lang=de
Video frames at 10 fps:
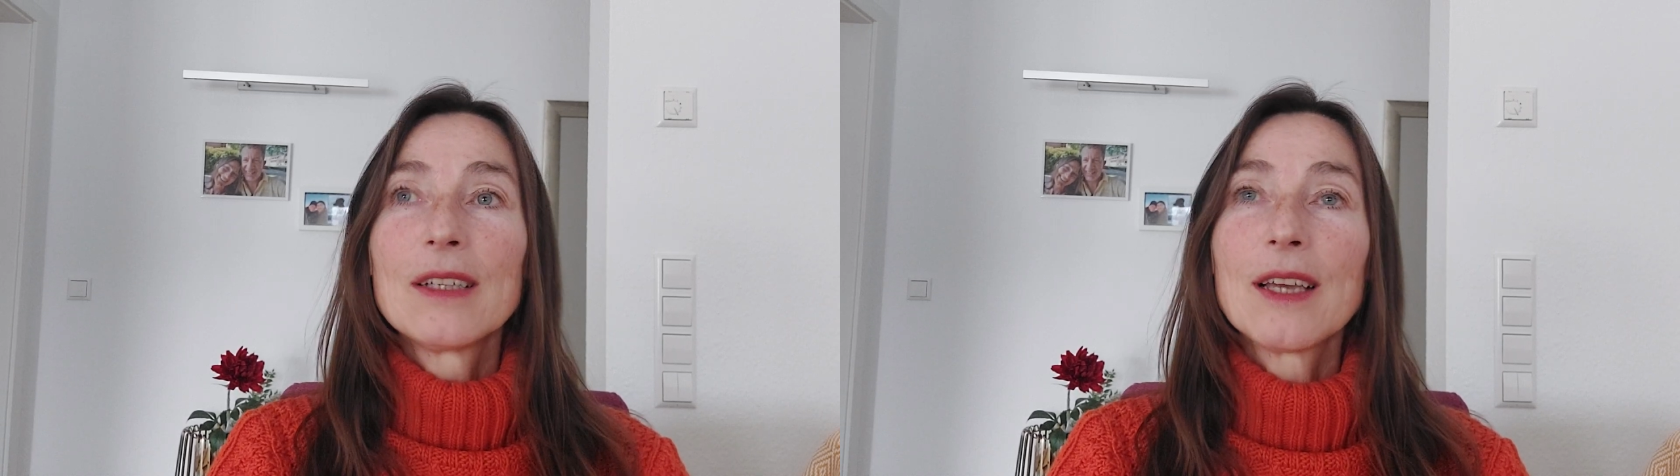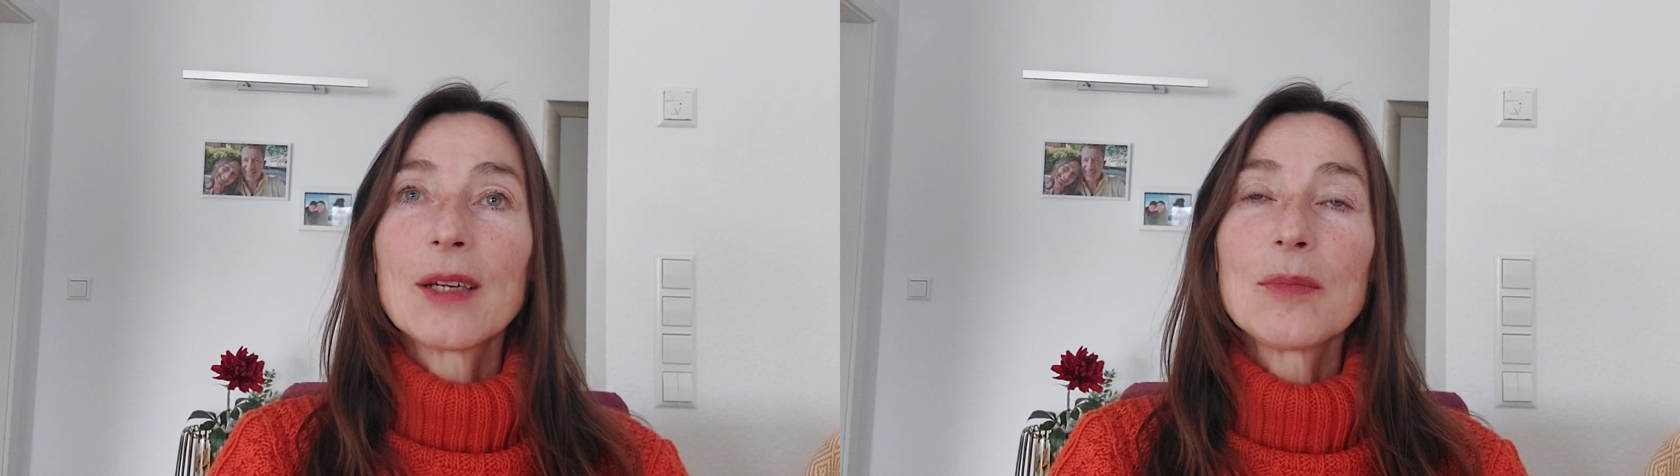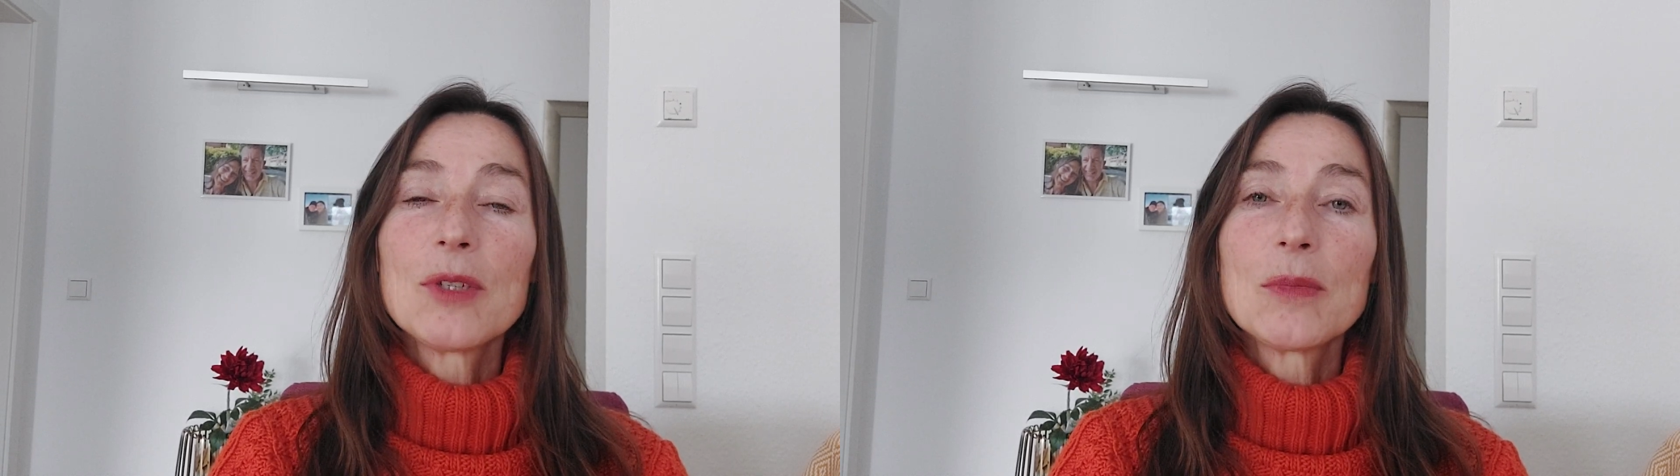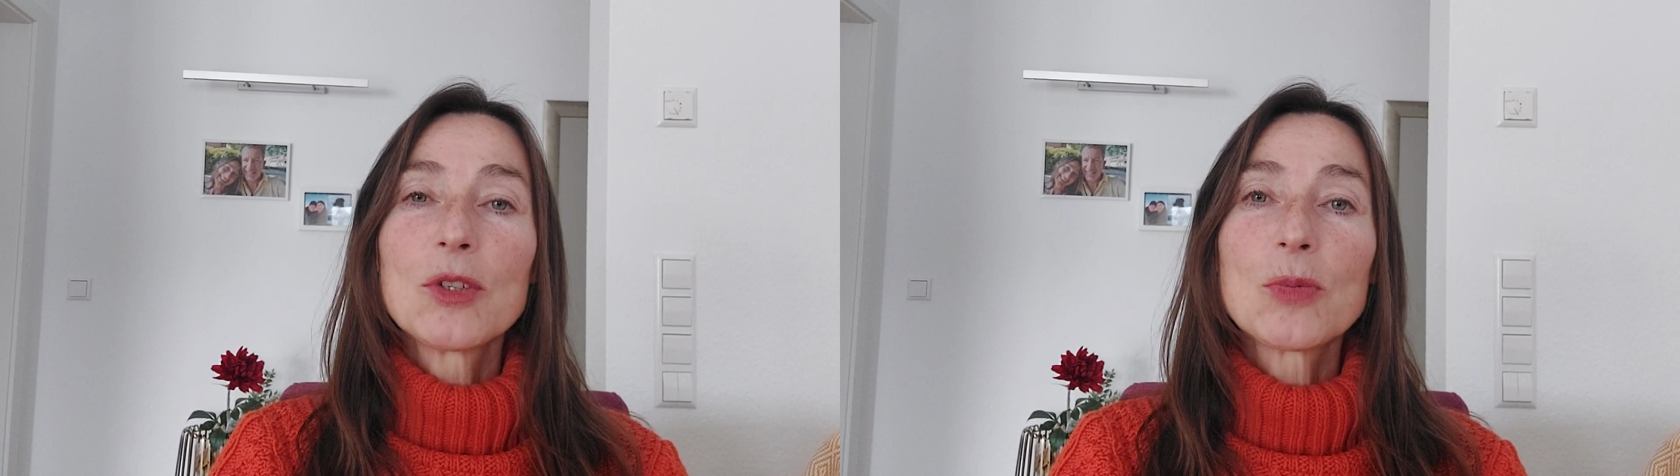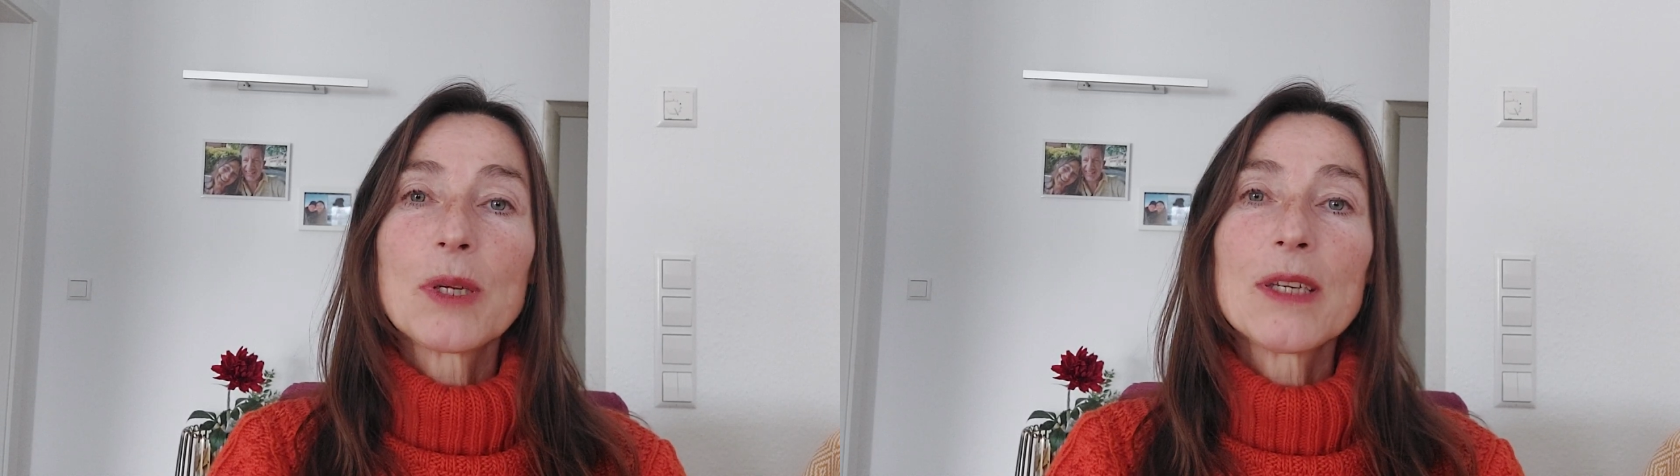die hat mich im
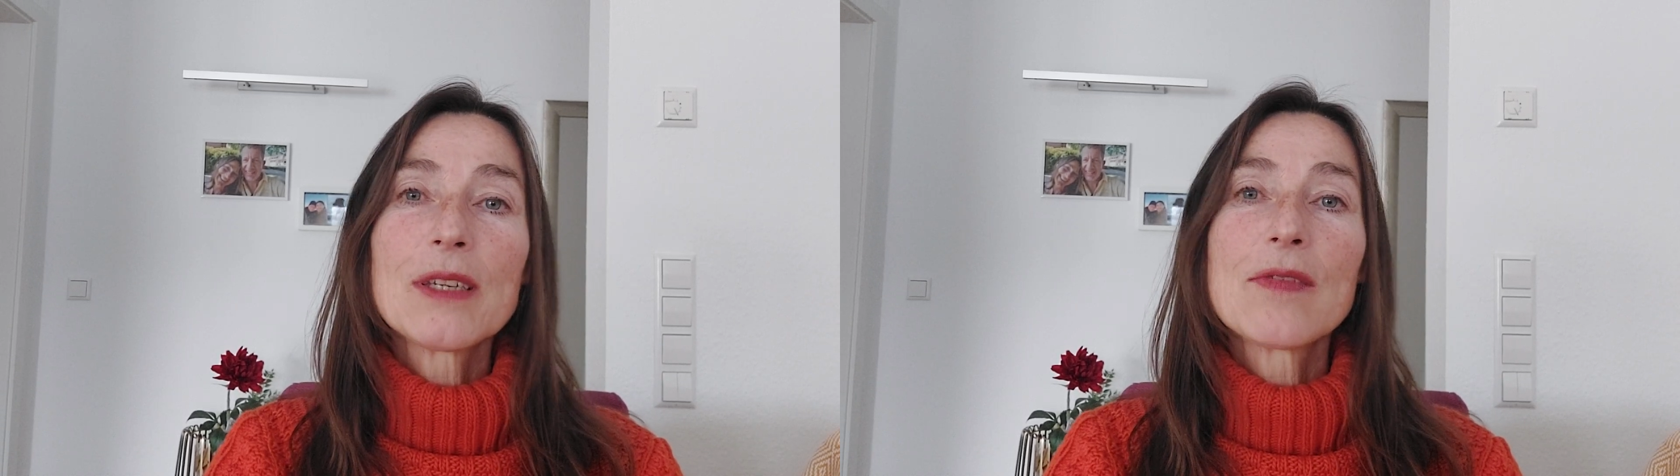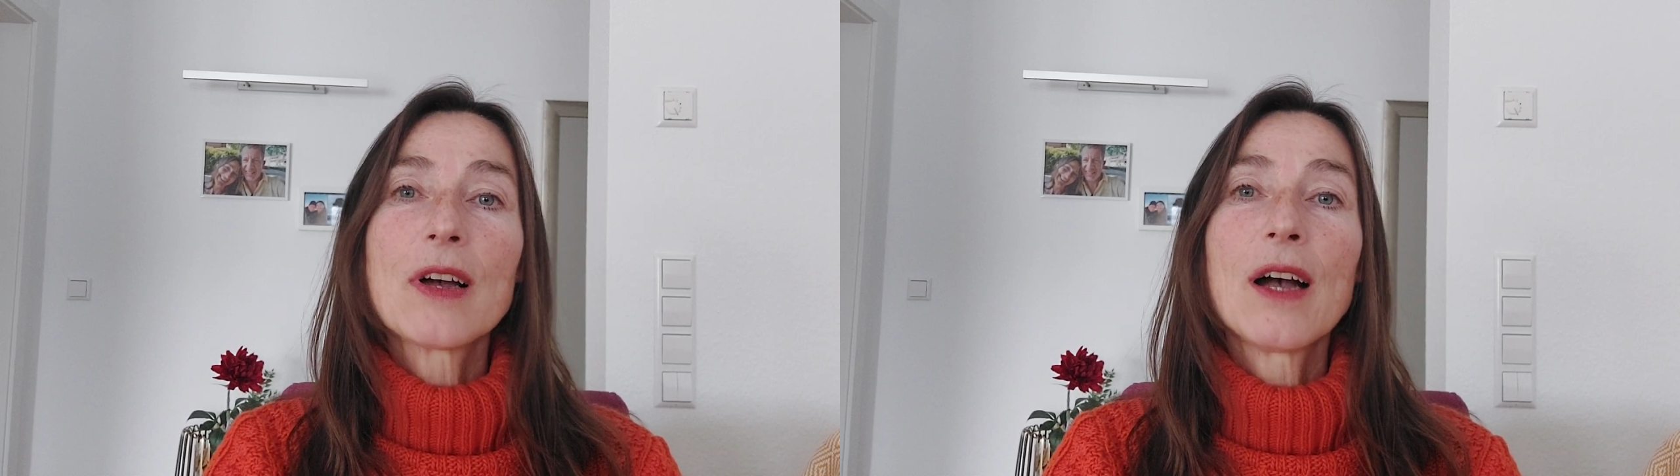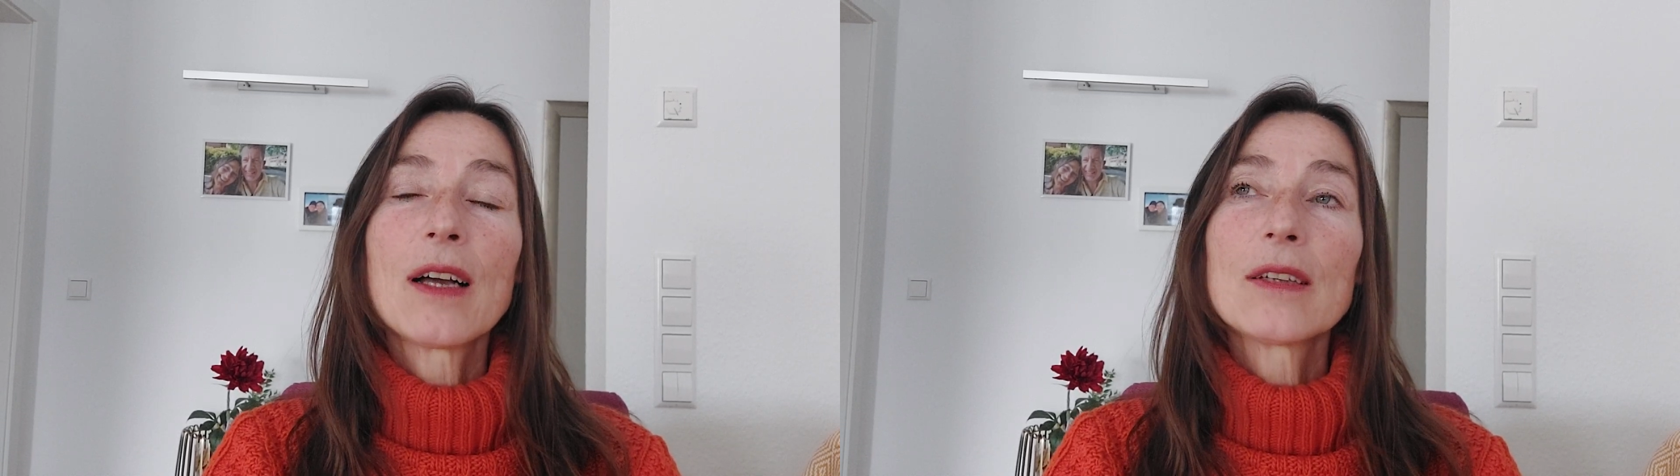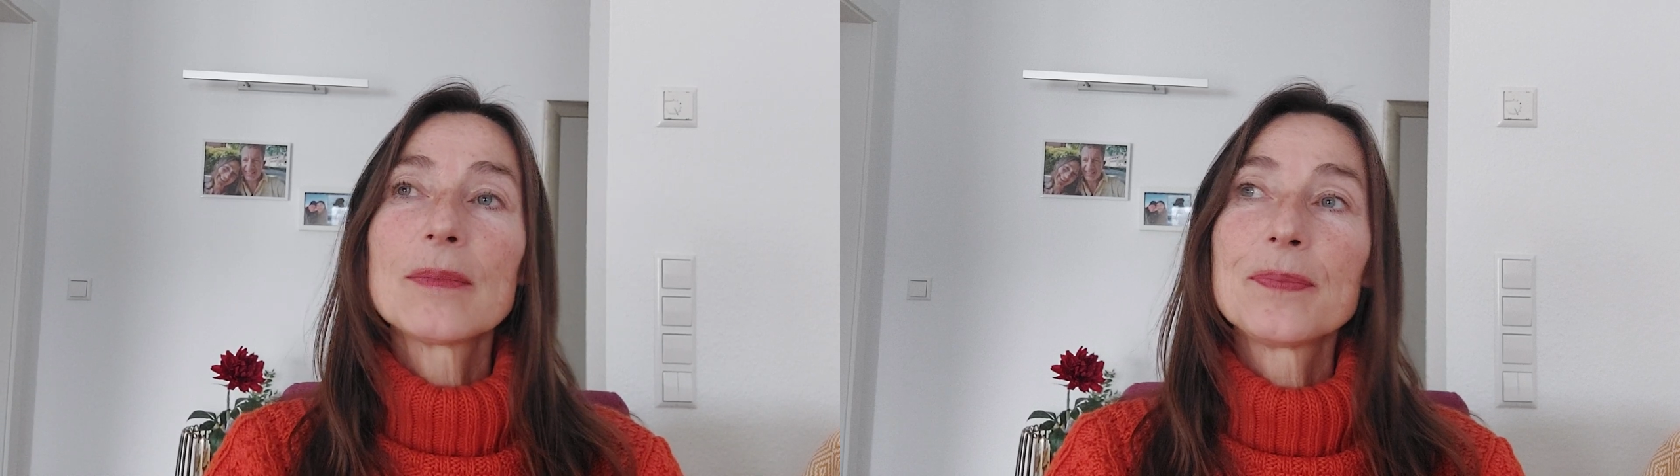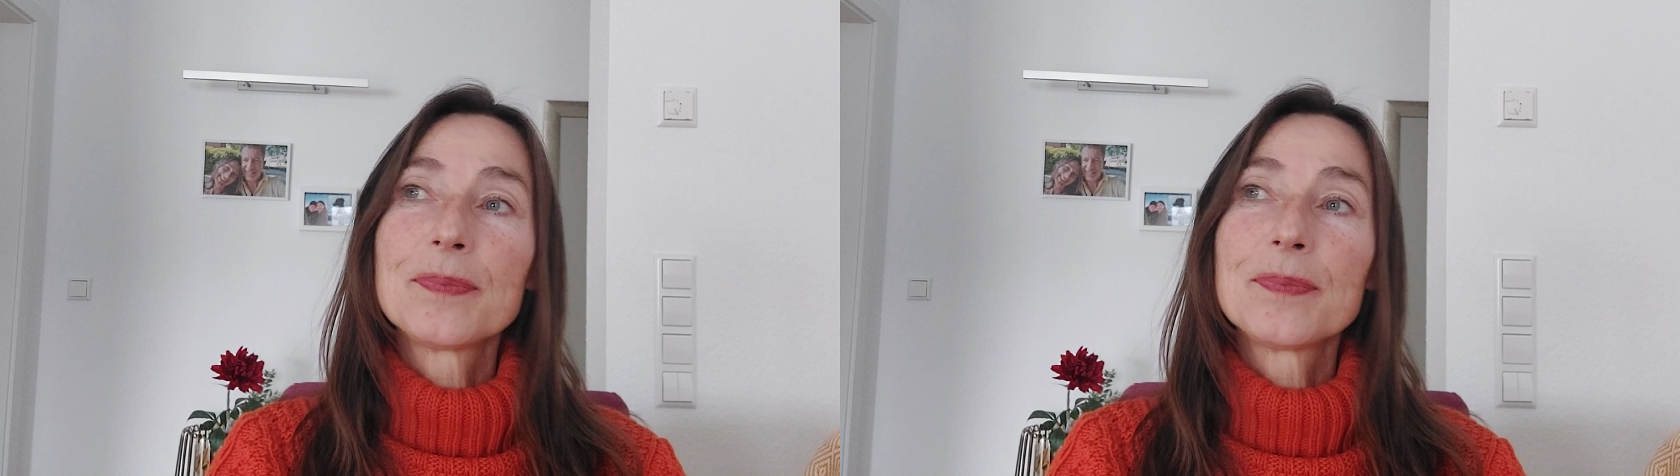Gespräch gefragt,